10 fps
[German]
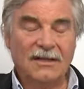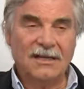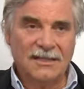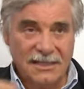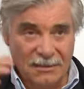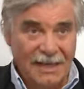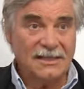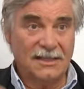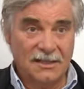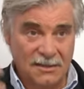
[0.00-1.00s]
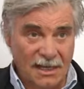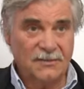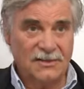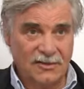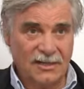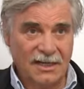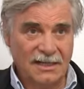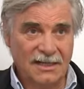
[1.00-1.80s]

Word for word: da diese Maske zusammenzustellen.